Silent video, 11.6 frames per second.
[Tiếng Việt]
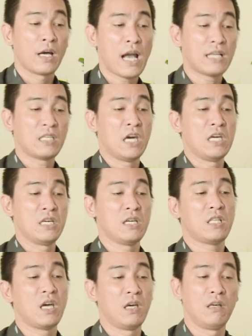các chị
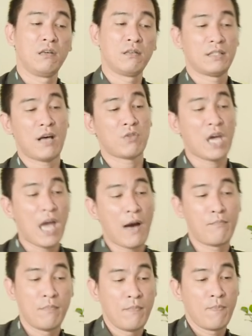thì sao thái
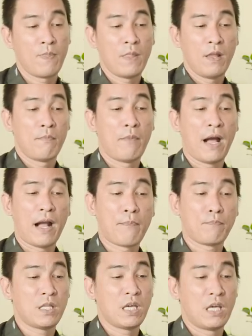âm mà
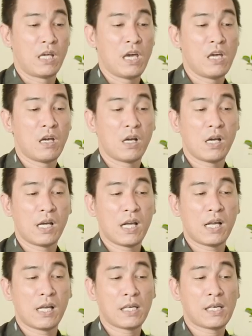gặp đó thì cái
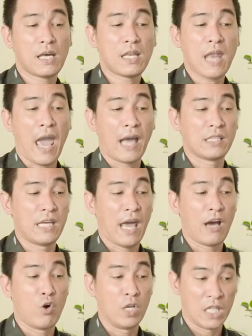cái nạn thì
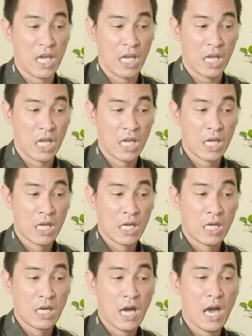nạn huỳnh tiền
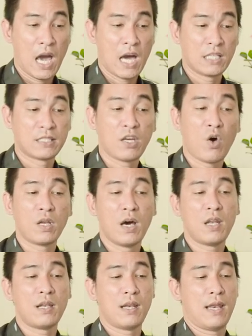à, cho
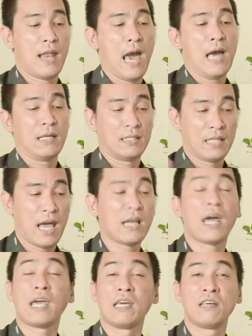nên là
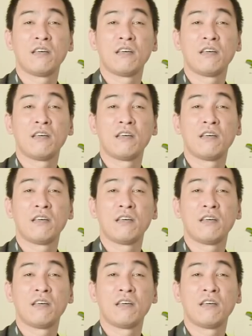tháng này